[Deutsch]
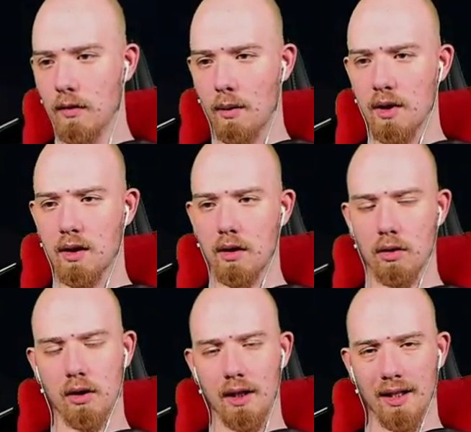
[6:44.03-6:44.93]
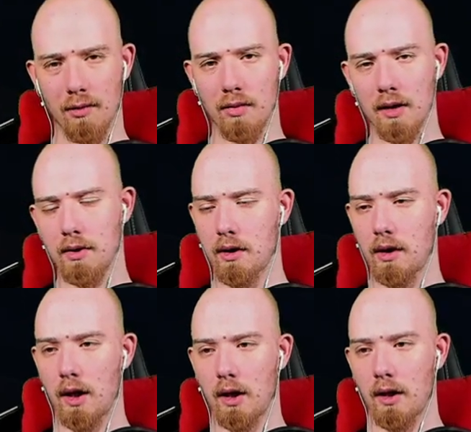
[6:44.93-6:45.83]
Damit es halt auch hier drin bleibt.
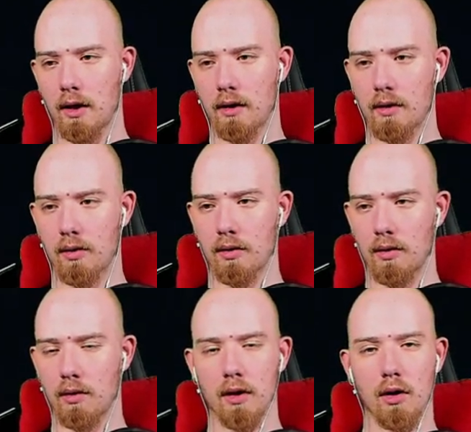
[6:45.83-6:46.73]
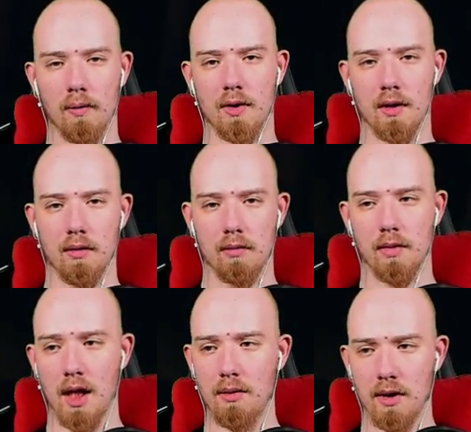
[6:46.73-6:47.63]
Und dann klopft sie.
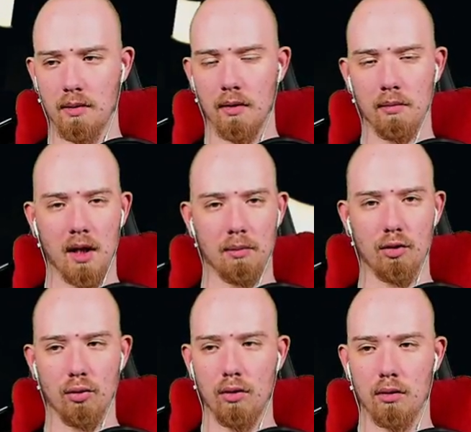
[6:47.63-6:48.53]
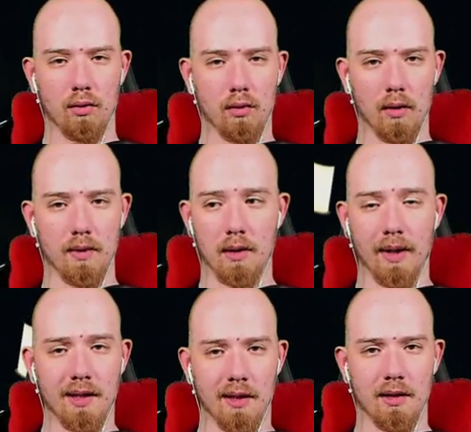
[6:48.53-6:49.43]
Selbst wenn sie mich hat besucht, klopft sie. Ich
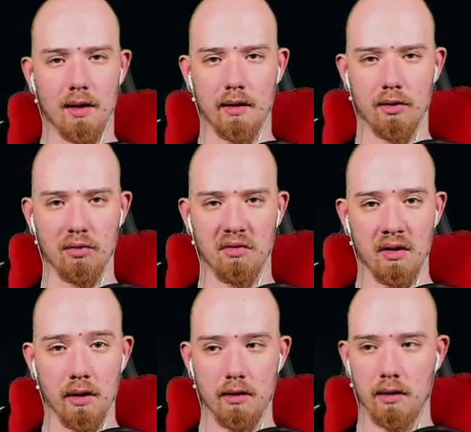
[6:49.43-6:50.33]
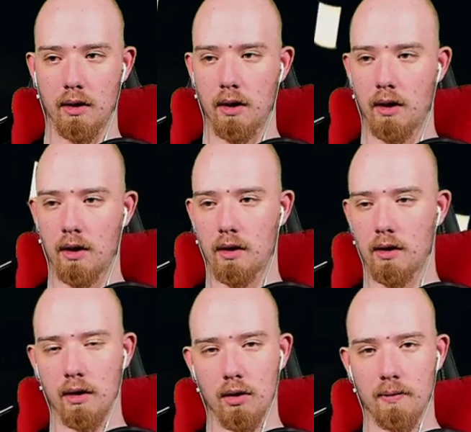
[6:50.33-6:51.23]
weiß ja, dass sie da so, ne?
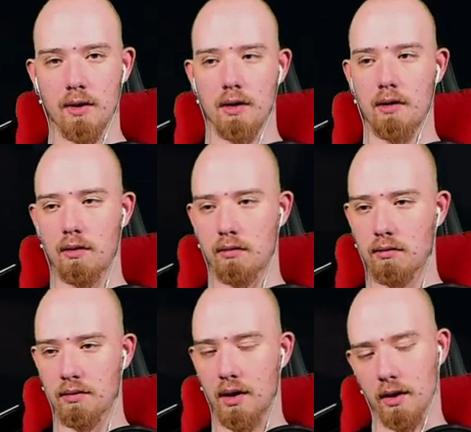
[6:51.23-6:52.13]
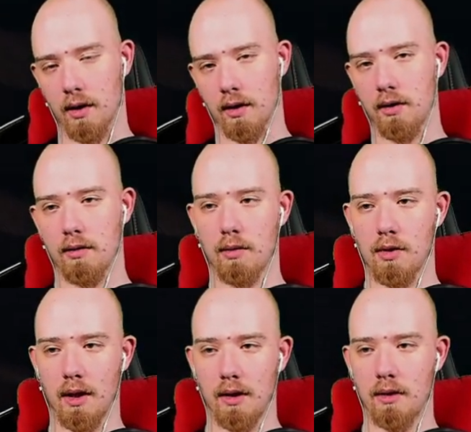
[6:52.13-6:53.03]
Dann klopft sie. Sag ich rein,
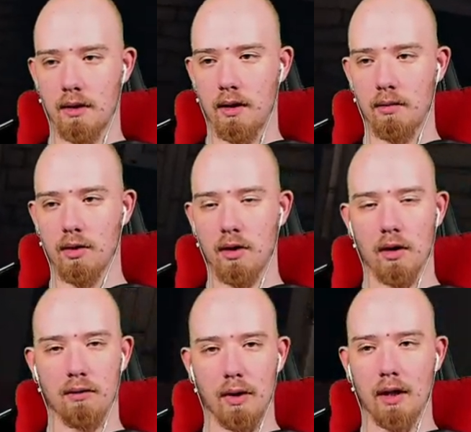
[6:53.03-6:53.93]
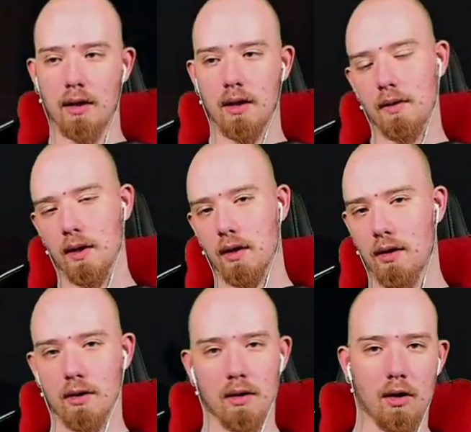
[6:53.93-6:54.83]
kommt sie rein. Dann muss sie noch auf Toilette, geht wieder
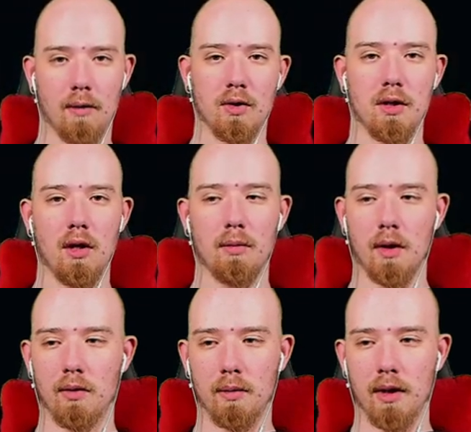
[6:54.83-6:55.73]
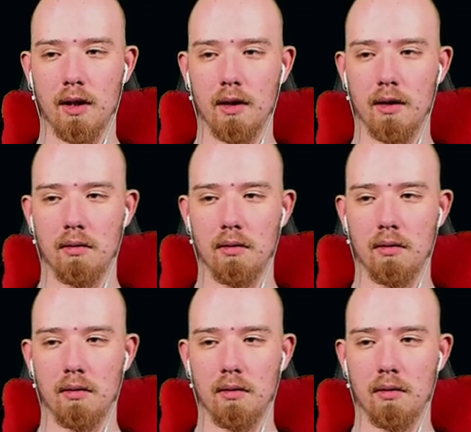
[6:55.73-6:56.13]
raus, klopft sie nochmal, wo ich mir denke,